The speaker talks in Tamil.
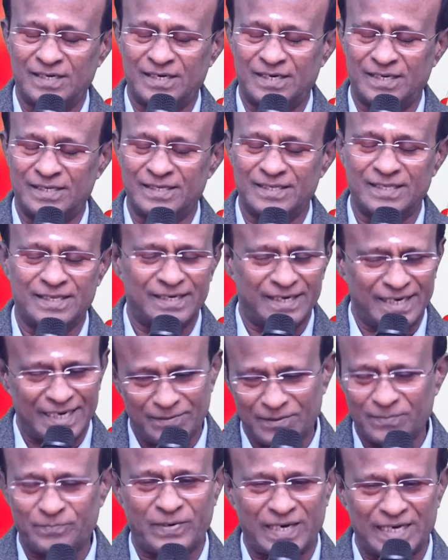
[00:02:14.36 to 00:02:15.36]
அந்த இது நிறைய
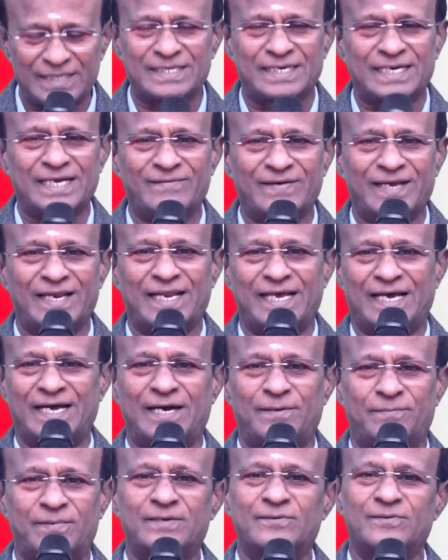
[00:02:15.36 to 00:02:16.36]
பேர் பார்த்துருக்கவே இல்லை
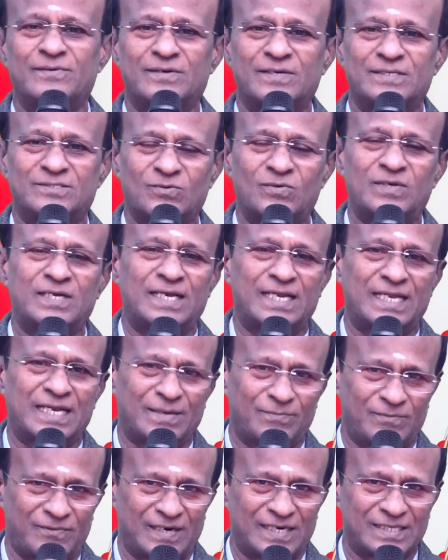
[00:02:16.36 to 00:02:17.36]
அப்படி ஒரு சூழ்நிலையில்
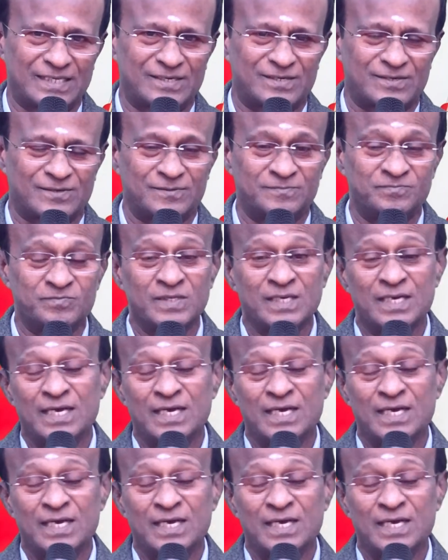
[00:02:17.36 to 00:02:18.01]
நம்ம வாழ்ந்துட்டுருக்கோம்